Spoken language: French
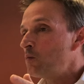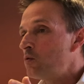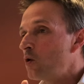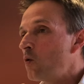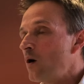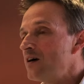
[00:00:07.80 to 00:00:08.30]

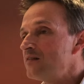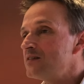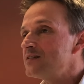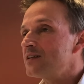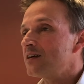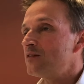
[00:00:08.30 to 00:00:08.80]
Pourquoi
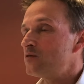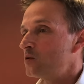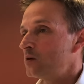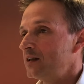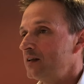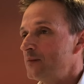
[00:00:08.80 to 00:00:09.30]
investir en
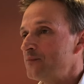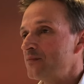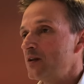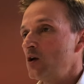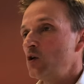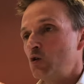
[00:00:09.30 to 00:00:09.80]
Floride
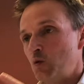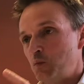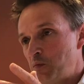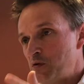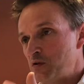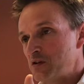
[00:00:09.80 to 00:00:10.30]

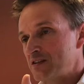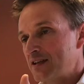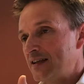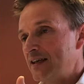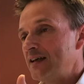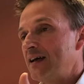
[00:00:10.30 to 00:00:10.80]
Depuis plusieurs
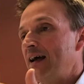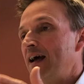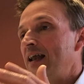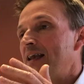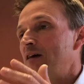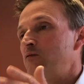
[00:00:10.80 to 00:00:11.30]
années,
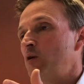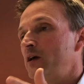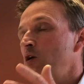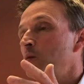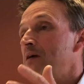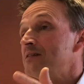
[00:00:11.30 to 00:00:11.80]
la Floride
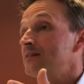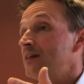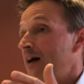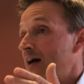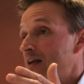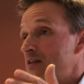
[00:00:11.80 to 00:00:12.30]
représente
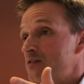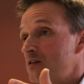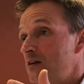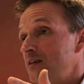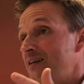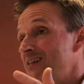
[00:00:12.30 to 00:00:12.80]
à elle
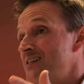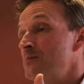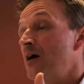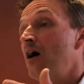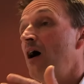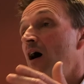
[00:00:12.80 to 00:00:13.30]
seule
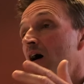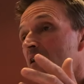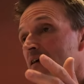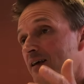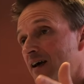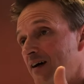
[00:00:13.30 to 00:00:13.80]
quasiment un
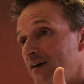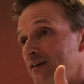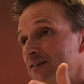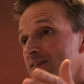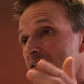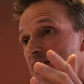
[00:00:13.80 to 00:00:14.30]
quart
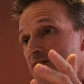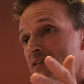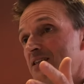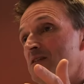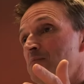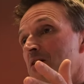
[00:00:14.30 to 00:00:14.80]
des
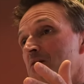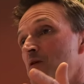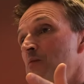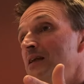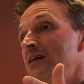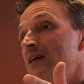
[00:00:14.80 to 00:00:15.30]
investissements
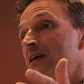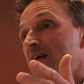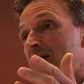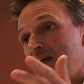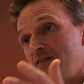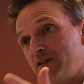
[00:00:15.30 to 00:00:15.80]
immobiliers
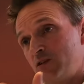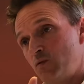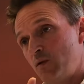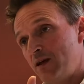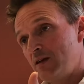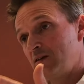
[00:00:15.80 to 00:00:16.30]

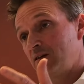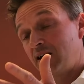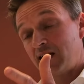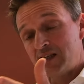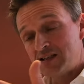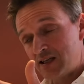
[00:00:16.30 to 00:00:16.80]
effectués,
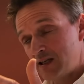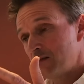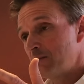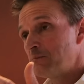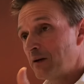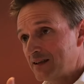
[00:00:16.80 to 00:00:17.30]
réalisés
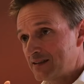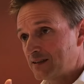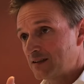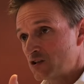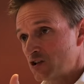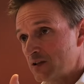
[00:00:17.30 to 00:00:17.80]
par des
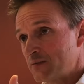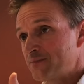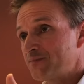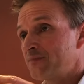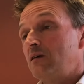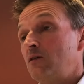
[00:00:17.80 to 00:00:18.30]
étrangers.
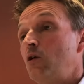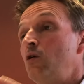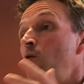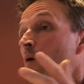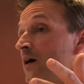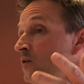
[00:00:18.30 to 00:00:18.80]

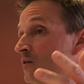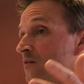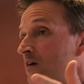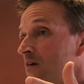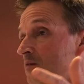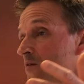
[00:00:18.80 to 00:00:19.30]
Loin
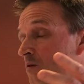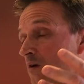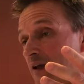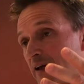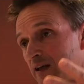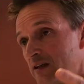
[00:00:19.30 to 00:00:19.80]
devant donc
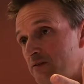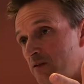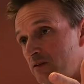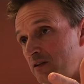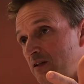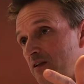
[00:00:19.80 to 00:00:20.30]
la
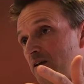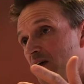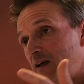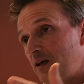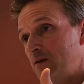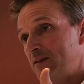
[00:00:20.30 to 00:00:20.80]
Californie
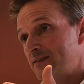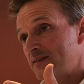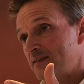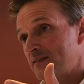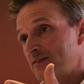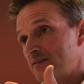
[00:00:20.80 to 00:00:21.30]
et le
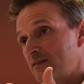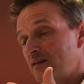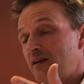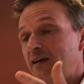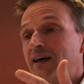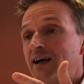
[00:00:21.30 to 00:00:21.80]
Texas.
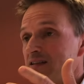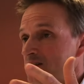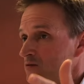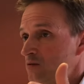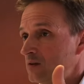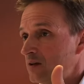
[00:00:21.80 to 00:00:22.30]
Quelles en
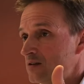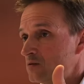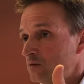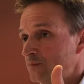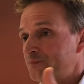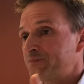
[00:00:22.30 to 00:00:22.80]
sont les raisons